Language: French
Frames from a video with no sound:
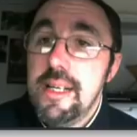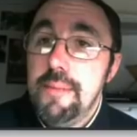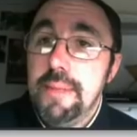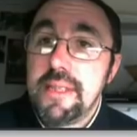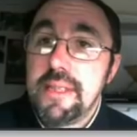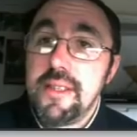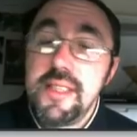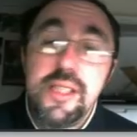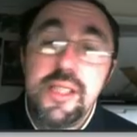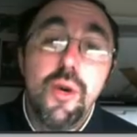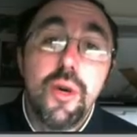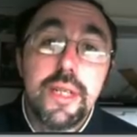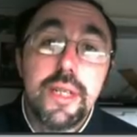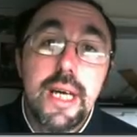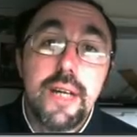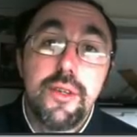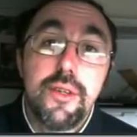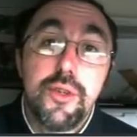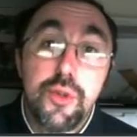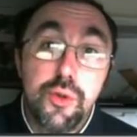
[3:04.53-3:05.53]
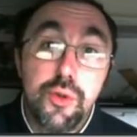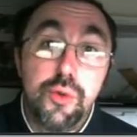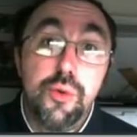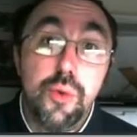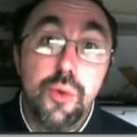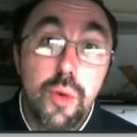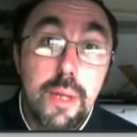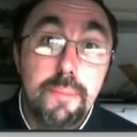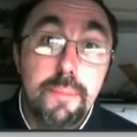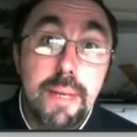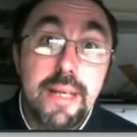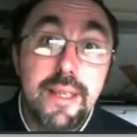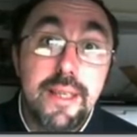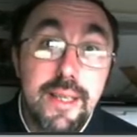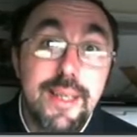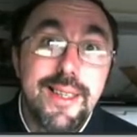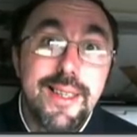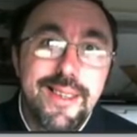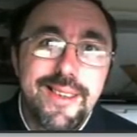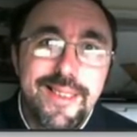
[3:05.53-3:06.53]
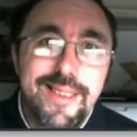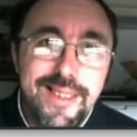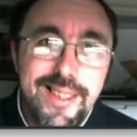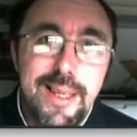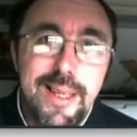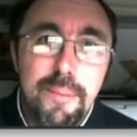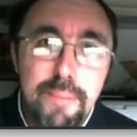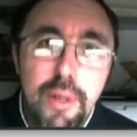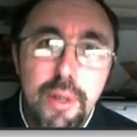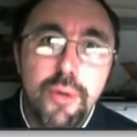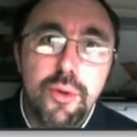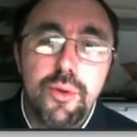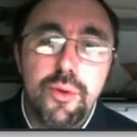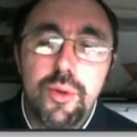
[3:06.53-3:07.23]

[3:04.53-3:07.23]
parce que si on regarde sur les paquets qui dépendent de